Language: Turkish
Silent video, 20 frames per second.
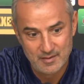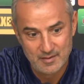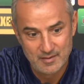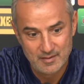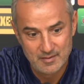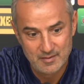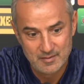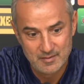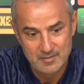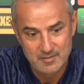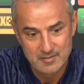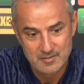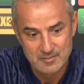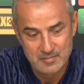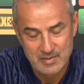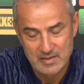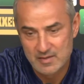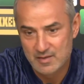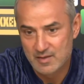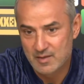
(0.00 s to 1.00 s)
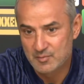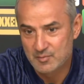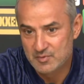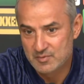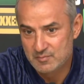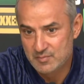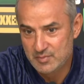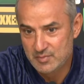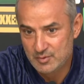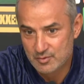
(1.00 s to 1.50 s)
Ee, ben ne
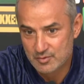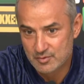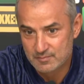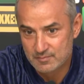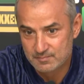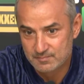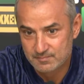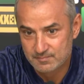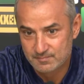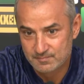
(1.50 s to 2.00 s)
yaptığımı biliyorum.